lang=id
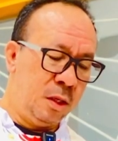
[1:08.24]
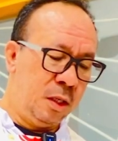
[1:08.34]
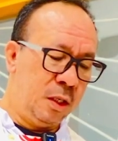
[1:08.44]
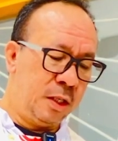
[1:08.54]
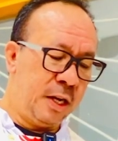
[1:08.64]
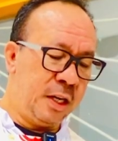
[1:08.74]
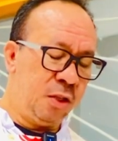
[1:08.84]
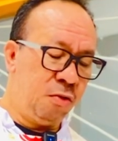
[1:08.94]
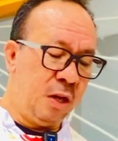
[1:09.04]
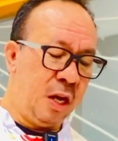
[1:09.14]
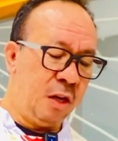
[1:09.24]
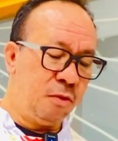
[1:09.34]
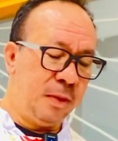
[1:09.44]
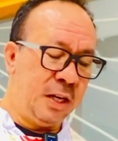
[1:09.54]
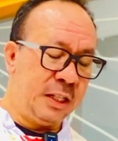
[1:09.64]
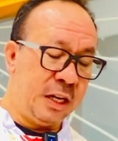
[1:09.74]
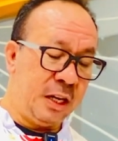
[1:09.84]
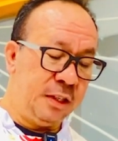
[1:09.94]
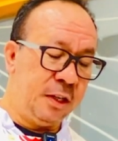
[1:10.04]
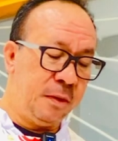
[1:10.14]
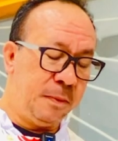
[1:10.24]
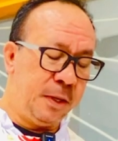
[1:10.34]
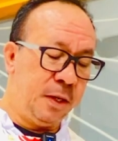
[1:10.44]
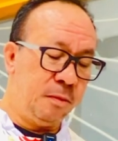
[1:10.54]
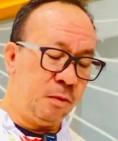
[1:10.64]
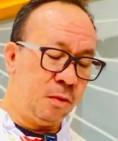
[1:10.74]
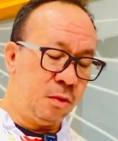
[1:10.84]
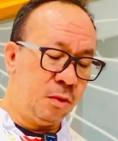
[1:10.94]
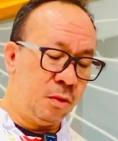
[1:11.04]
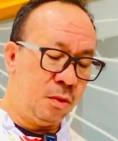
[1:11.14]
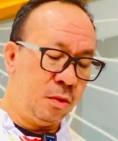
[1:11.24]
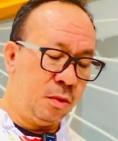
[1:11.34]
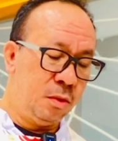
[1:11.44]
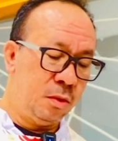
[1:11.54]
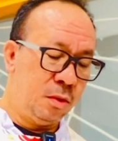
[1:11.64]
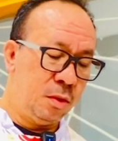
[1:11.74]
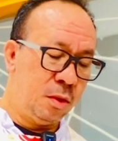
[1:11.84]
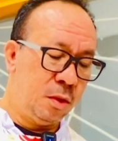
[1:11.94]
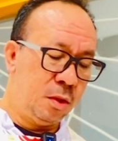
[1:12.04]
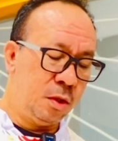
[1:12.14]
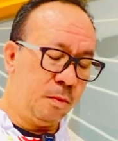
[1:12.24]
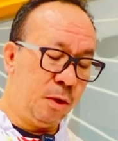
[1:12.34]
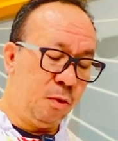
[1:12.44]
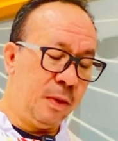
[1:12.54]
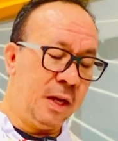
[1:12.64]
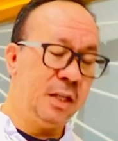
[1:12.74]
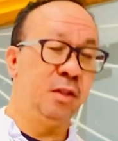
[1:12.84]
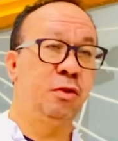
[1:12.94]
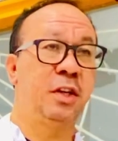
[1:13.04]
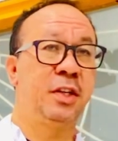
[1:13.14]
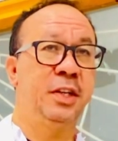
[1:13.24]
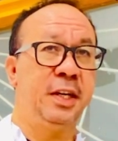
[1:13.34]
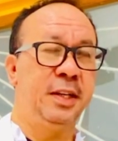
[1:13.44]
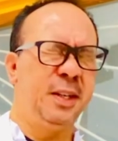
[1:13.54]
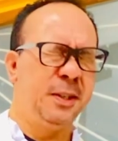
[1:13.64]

Sekarang juga aku mengatakannya kepadamu, sebelum hal itu terjadi.